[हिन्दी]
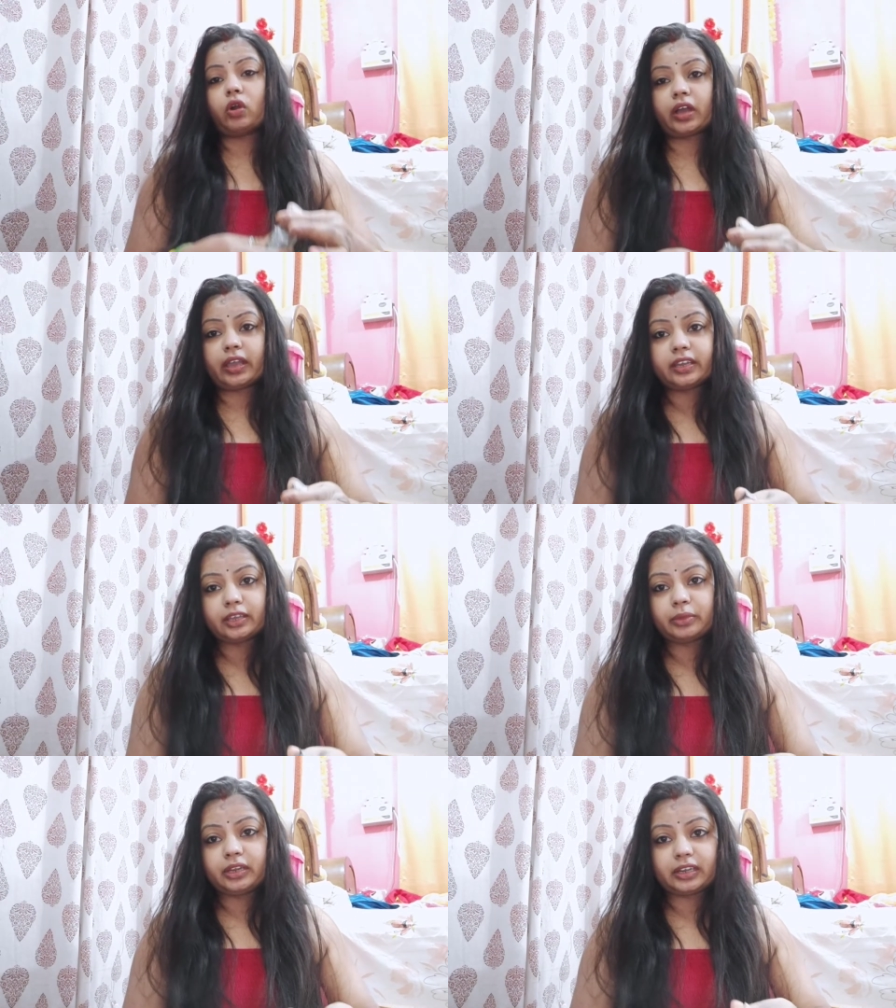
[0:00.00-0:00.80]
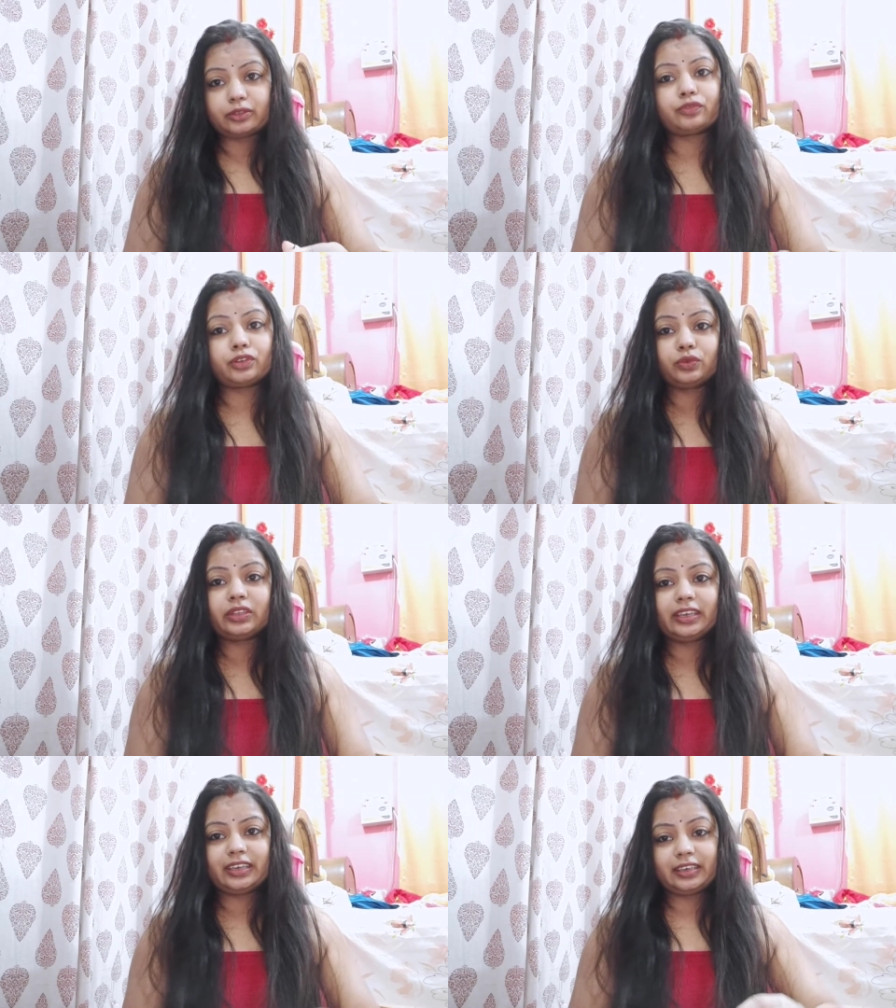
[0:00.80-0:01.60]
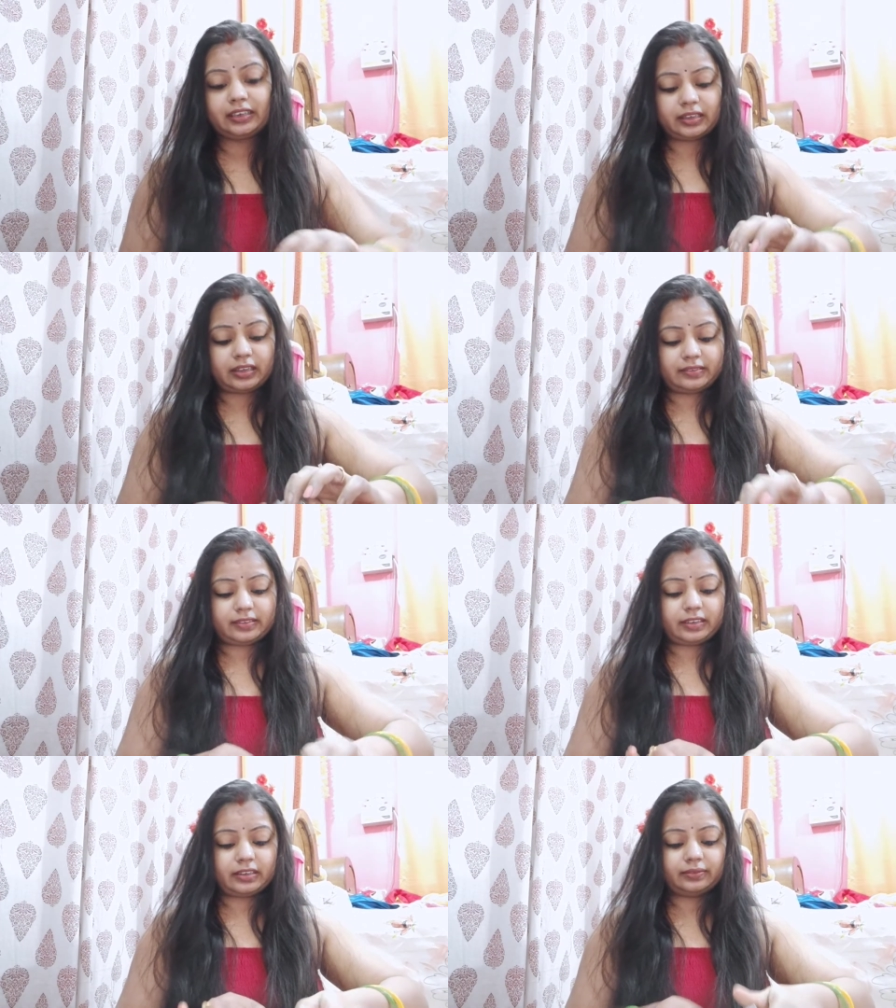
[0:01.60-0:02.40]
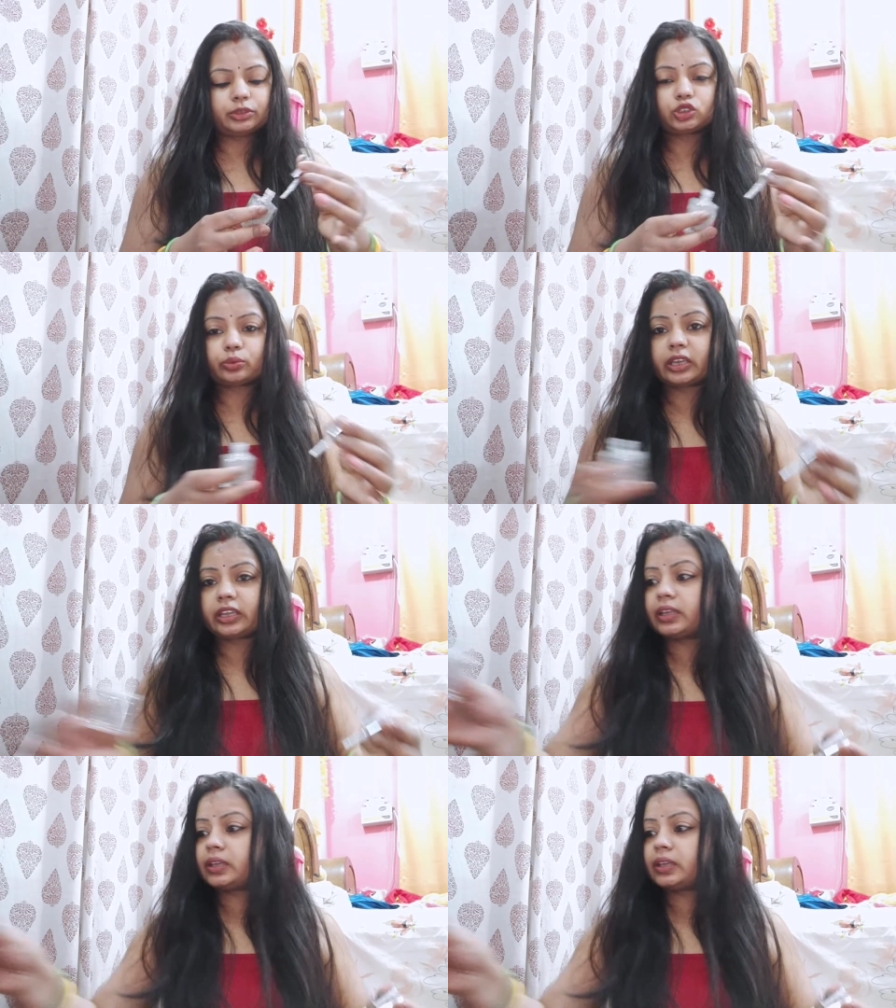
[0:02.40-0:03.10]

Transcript: मौका ही नहीं मिल रहा है तो फिर वो देखेंगे कहाँ से है ना ये जो मैंने